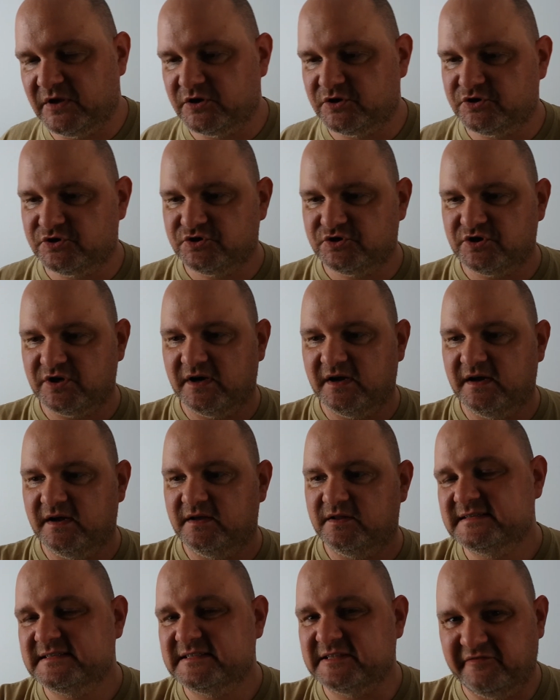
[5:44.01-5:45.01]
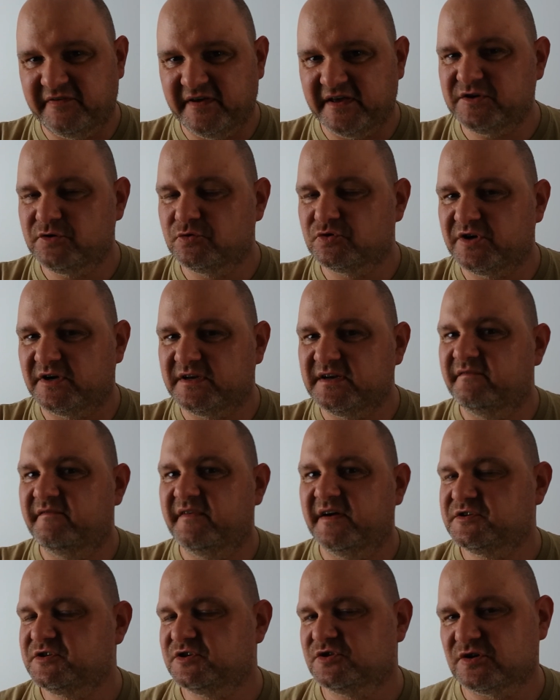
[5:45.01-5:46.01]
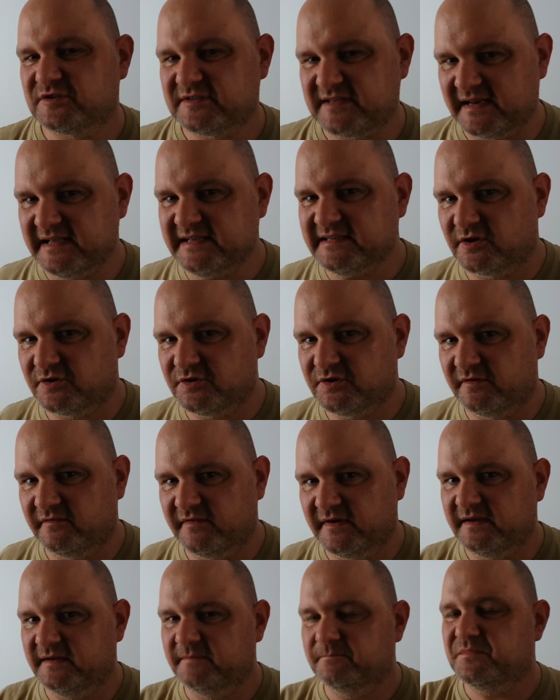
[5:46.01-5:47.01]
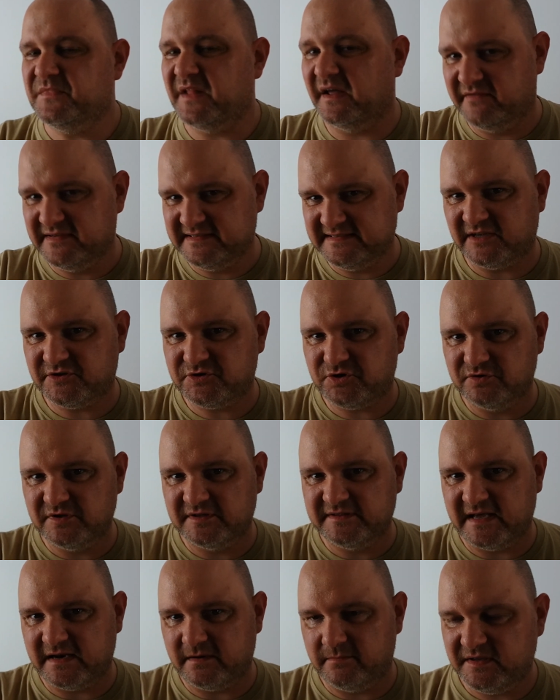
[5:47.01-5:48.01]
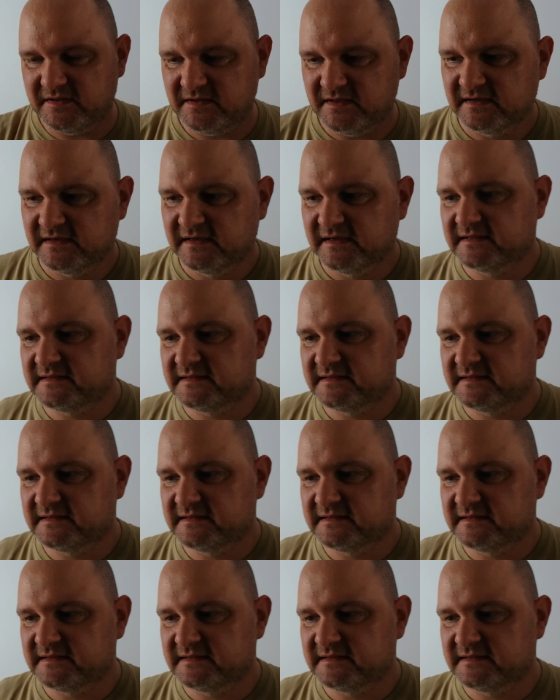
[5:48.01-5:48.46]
że stwierdził, że nie wejdzie do sali sądowej na wyznaczony termin,